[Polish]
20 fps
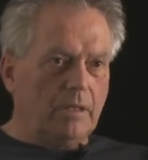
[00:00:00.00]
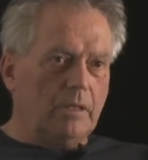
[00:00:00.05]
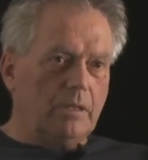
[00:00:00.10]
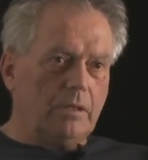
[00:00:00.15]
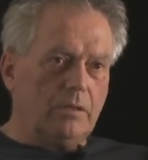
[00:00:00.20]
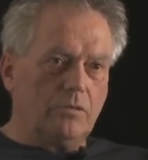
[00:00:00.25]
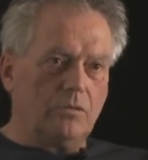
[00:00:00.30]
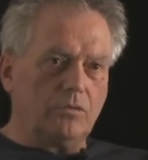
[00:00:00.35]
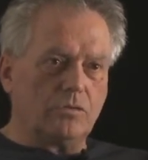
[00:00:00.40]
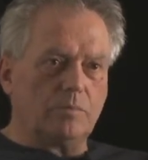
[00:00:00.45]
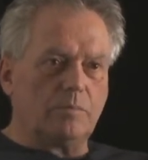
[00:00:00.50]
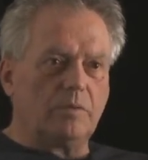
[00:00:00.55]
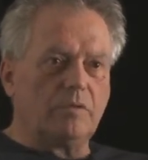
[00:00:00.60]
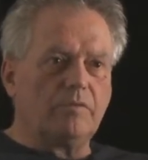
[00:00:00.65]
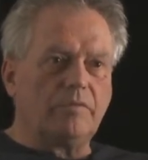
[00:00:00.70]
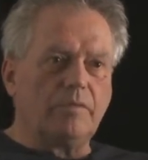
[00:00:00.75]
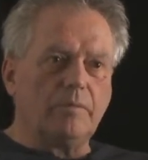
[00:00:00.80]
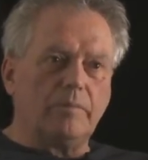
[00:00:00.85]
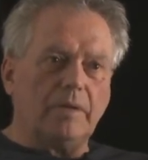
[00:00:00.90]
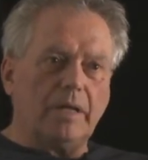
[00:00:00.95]
I już był
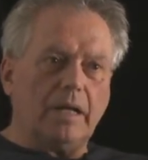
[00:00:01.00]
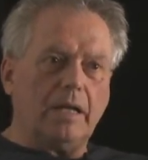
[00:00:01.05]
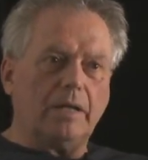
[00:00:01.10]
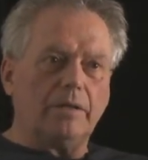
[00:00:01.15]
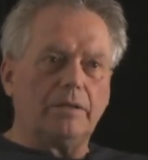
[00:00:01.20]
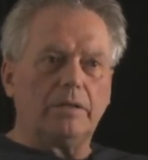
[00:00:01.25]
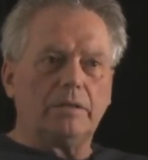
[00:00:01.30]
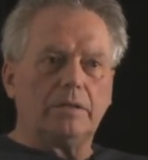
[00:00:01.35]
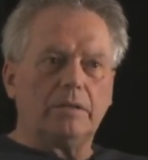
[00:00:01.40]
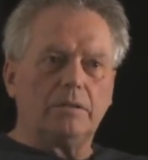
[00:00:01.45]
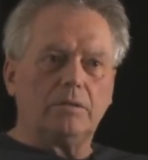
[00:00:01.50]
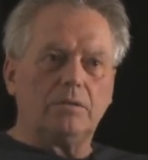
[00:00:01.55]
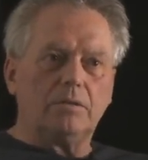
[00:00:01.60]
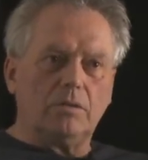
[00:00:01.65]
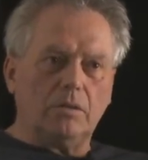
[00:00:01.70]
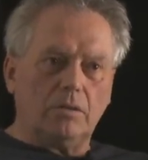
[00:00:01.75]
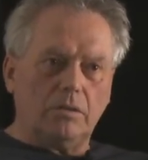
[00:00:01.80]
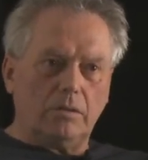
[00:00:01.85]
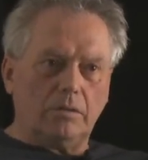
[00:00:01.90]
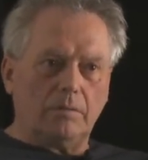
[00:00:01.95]
wybrany
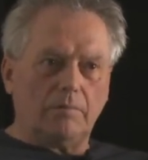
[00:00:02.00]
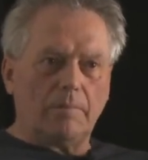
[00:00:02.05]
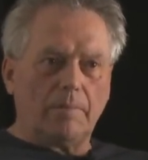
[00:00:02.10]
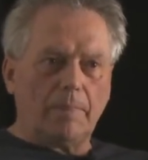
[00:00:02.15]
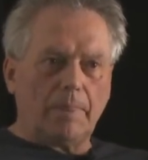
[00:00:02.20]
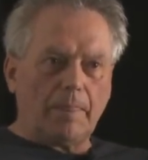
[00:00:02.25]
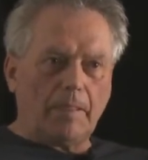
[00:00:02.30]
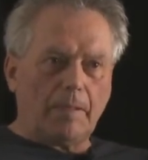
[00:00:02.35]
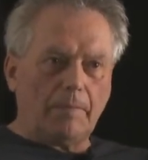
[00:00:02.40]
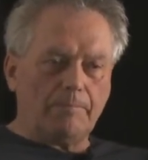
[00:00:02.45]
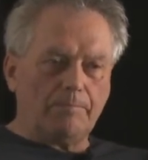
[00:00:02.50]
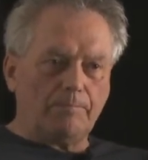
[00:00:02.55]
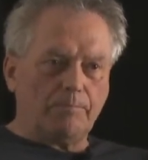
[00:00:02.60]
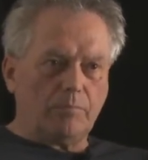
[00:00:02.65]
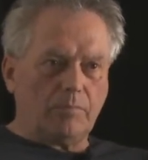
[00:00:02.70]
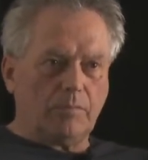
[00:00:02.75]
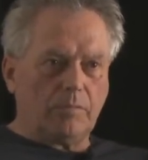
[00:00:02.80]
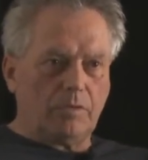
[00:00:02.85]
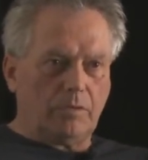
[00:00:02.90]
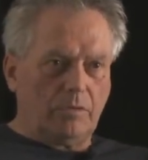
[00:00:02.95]
do,
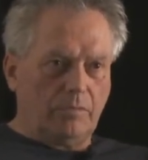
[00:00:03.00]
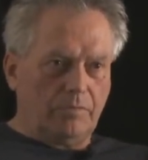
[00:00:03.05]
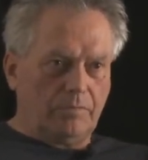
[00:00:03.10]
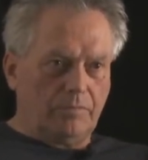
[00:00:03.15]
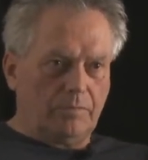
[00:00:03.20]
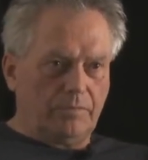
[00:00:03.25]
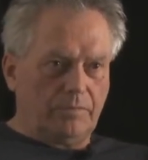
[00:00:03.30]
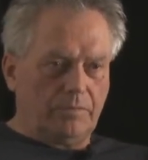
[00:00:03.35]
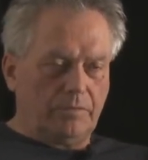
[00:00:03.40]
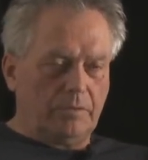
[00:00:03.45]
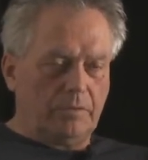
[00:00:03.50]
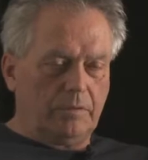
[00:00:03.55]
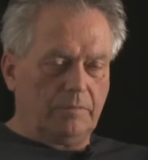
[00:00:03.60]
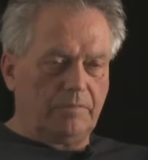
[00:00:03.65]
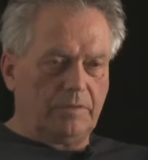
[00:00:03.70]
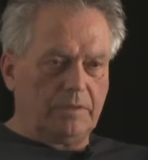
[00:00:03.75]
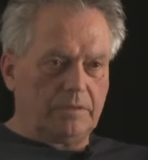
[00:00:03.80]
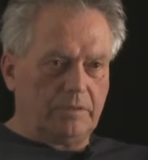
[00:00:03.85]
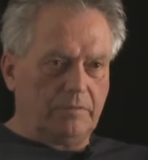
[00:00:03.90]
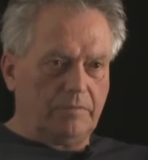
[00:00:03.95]
do e,
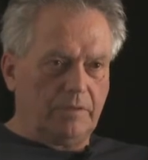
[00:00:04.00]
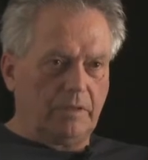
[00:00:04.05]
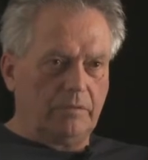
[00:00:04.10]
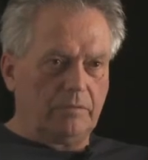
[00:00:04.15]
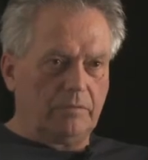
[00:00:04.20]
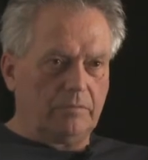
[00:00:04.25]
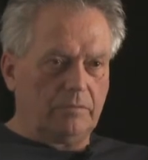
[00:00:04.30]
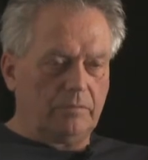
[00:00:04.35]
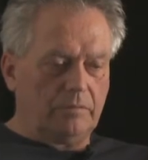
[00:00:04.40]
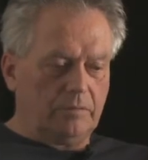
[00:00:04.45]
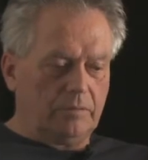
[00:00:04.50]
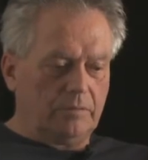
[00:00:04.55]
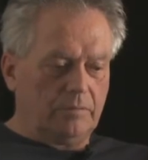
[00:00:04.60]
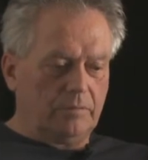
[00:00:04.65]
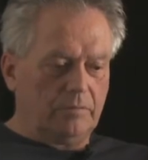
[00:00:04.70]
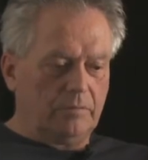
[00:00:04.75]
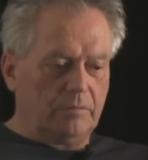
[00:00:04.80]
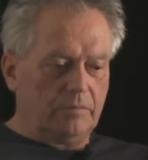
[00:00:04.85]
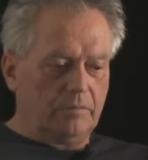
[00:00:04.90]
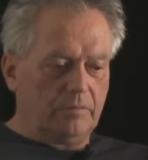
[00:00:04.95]
festiwalu
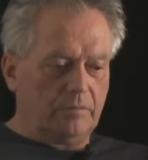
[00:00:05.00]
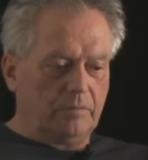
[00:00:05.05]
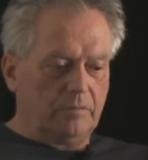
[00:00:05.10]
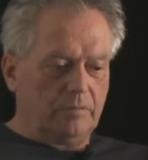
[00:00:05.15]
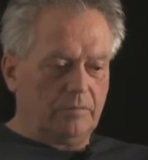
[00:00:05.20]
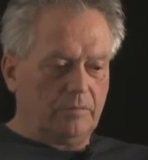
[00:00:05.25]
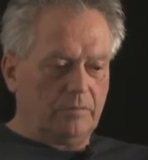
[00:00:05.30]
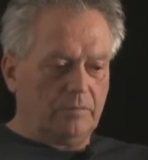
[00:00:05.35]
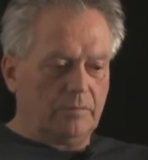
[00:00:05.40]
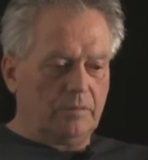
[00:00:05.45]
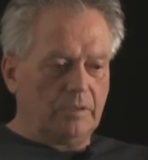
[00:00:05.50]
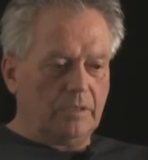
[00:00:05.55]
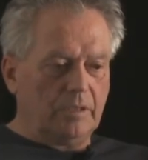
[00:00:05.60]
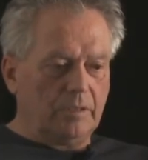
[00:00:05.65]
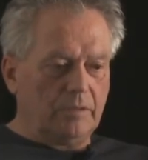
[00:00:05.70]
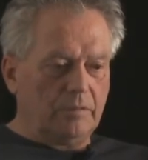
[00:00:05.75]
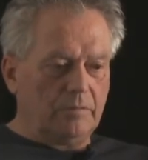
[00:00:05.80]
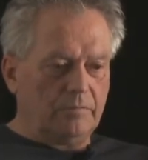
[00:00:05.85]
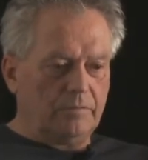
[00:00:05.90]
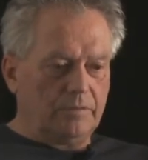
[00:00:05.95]

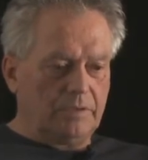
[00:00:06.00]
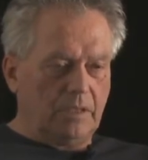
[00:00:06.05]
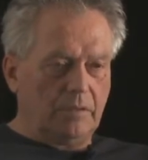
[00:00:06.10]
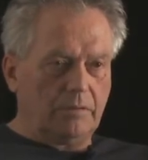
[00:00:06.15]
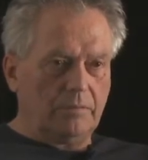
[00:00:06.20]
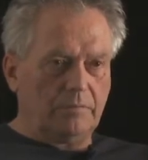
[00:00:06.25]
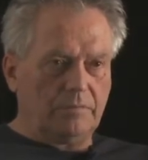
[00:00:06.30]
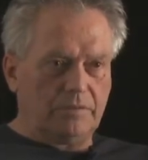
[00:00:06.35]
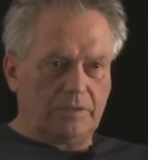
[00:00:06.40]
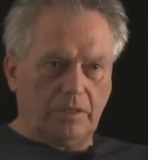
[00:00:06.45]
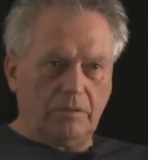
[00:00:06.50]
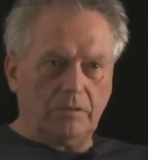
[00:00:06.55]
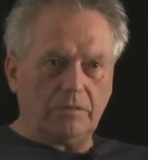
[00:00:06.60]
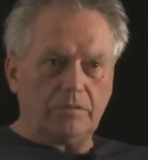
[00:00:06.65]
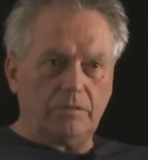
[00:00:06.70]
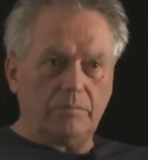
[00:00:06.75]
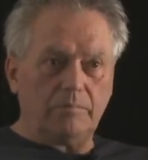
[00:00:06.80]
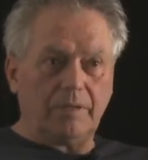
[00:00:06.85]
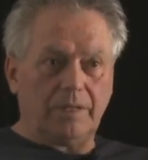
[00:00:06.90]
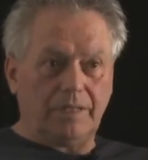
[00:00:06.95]
e, e, w
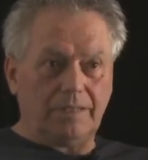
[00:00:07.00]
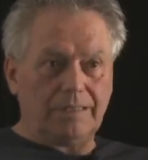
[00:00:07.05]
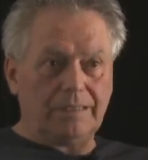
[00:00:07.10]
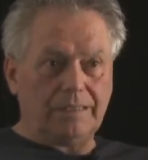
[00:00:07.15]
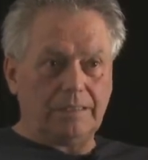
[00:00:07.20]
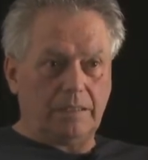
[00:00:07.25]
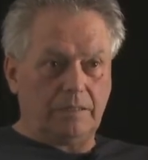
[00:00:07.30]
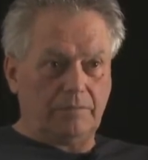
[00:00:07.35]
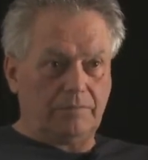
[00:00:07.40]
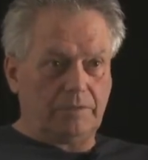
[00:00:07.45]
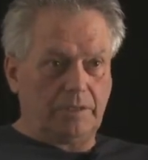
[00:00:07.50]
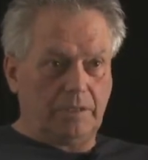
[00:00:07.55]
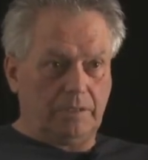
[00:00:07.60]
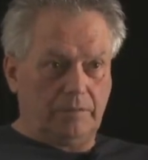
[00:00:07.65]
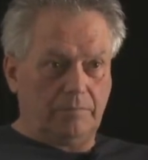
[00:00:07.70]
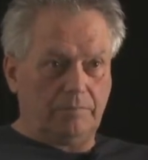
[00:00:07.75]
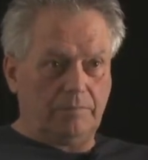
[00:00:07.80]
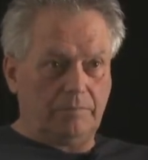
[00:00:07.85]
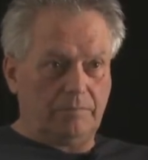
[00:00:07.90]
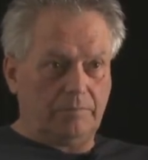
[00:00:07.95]
zachodnim Berlinie
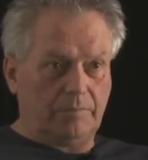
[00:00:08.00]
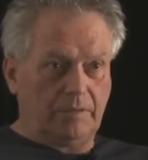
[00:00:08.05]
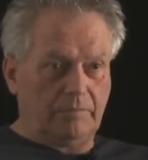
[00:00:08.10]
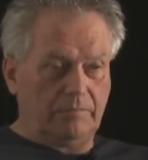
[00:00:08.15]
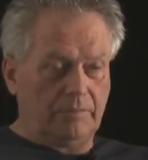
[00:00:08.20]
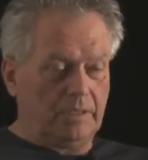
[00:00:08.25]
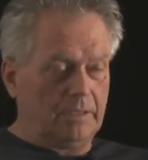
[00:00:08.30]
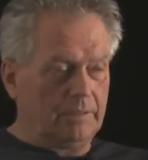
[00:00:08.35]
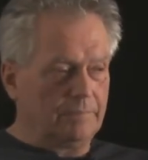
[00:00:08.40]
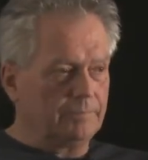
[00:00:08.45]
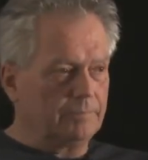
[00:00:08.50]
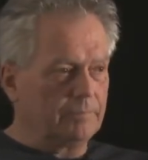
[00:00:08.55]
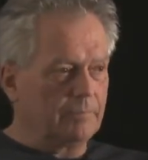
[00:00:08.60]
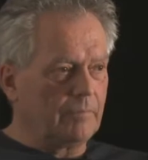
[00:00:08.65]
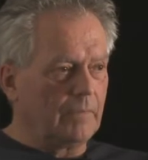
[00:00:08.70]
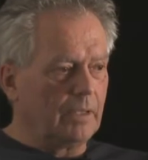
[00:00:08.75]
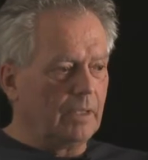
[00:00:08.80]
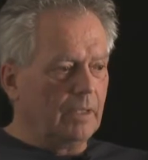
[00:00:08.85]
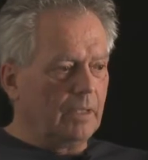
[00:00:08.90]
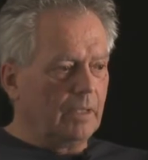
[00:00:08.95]
wtedy, prawda?
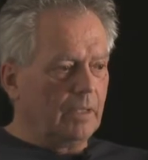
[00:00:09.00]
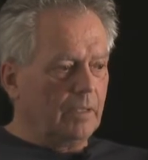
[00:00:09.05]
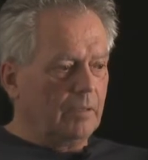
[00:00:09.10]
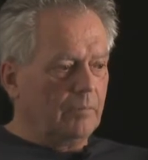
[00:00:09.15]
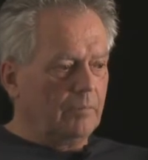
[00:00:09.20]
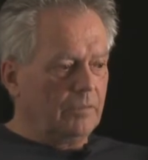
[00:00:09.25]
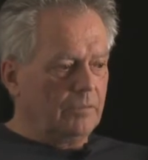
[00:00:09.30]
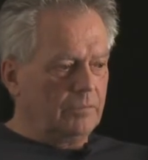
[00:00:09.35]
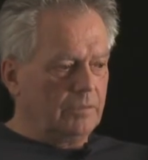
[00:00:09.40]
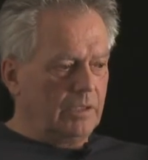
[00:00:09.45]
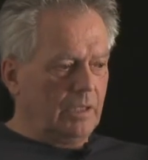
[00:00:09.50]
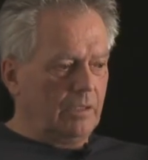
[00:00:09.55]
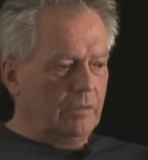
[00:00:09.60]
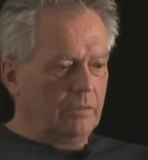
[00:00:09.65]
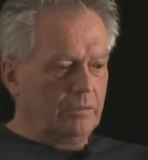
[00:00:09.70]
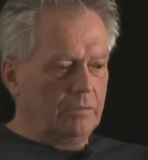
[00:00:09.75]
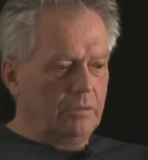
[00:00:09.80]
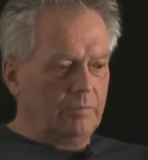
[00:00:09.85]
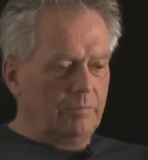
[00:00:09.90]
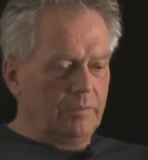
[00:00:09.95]
Był
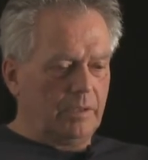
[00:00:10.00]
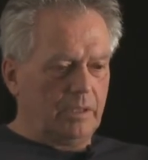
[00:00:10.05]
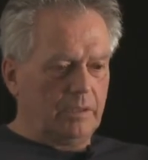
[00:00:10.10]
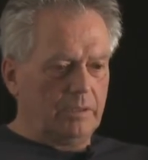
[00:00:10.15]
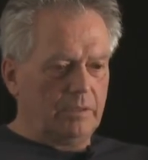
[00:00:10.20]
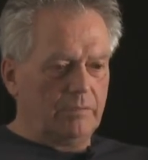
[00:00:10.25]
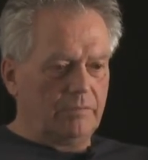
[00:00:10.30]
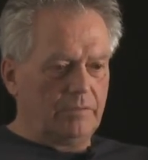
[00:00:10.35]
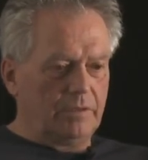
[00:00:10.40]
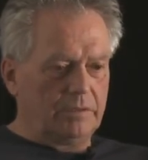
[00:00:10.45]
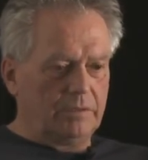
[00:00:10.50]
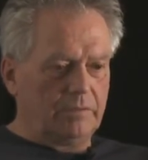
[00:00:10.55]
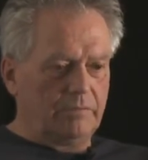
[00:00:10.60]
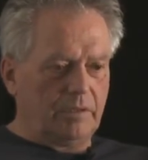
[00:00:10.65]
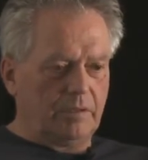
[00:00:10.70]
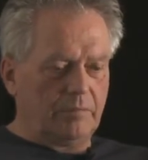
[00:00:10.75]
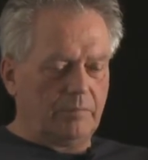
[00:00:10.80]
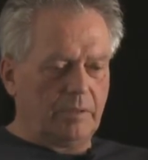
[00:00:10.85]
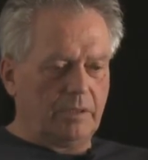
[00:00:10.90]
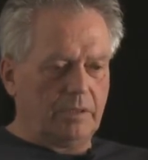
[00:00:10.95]
zachodni Berlin,
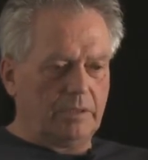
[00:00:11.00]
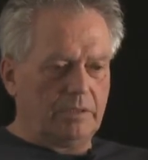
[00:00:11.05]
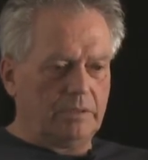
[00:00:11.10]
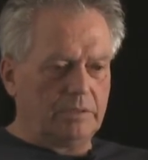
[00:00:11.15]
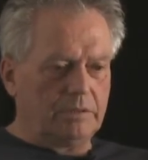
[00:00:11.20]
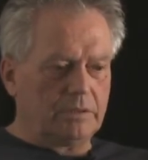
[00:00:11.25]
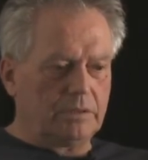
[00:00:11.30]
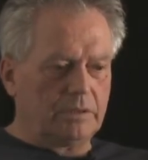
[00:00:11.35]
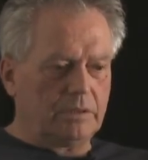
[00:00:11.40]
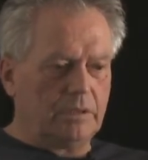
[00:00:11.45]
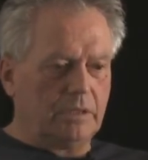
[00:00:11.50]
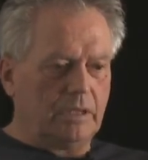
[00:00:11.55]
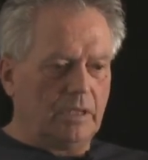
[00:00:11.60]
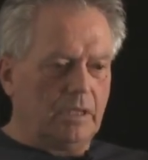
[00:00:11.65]
festiwal berliński.